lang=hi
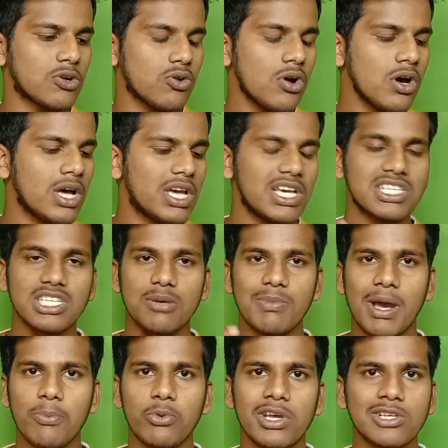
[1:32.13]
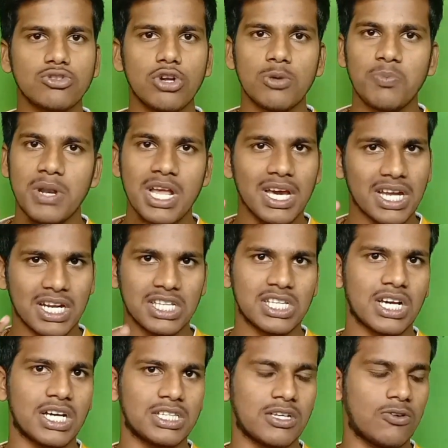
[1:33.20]
देखो इसका मैं आपको एक शॉर्ट प्ले करके
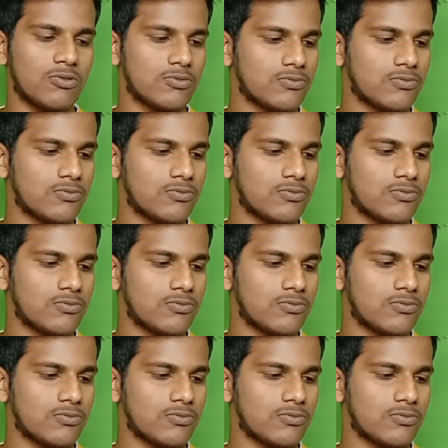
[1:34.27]
दिखाता हूँ